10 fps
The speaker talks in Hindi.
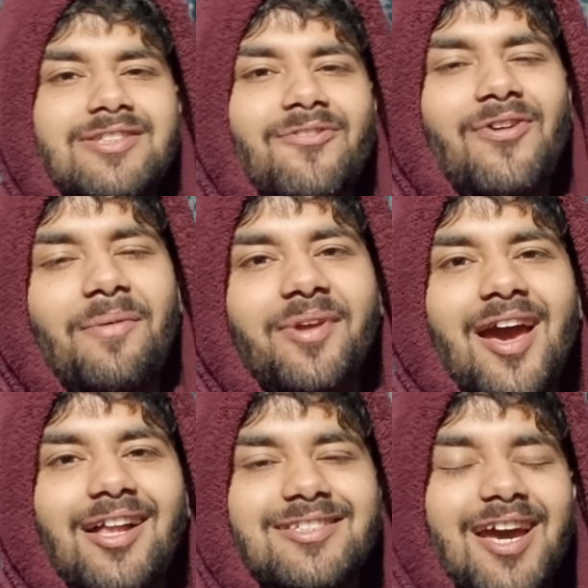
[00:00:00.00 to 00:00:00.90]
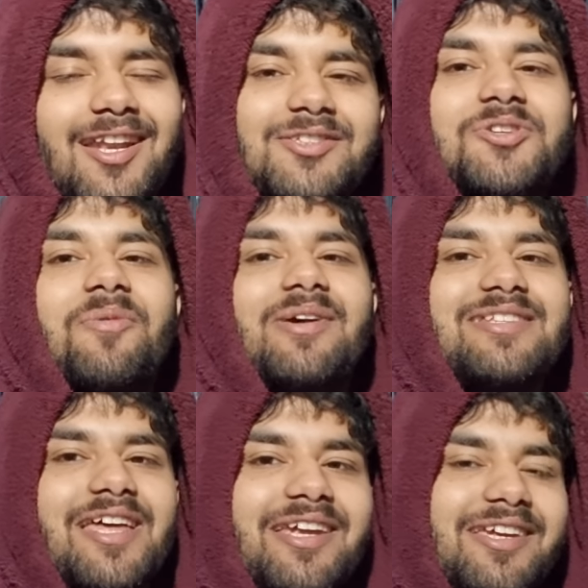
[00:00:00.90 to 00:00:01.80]
hey, फैम क्या हाल चाल इच्छो भाई
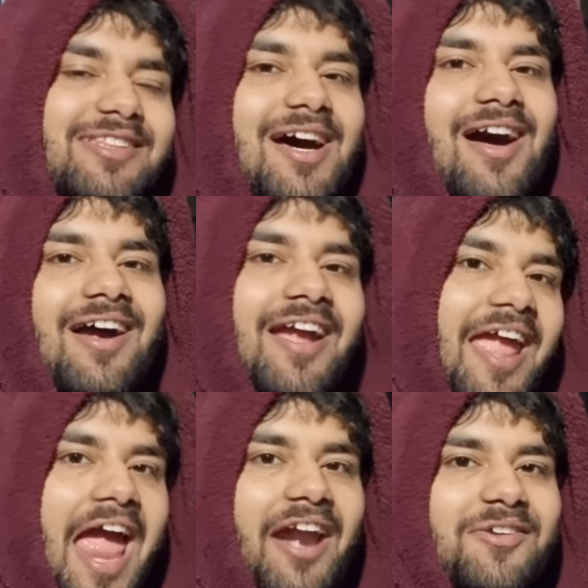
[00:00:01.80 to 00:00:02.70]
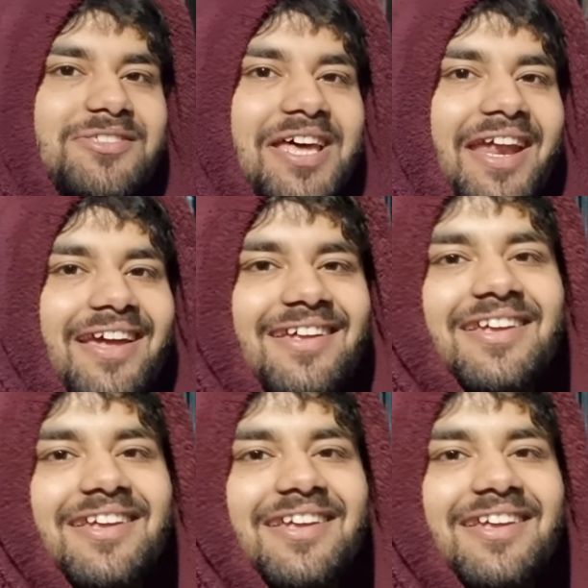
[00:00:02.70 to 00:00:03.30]
जरी कितना कैंट हो सारे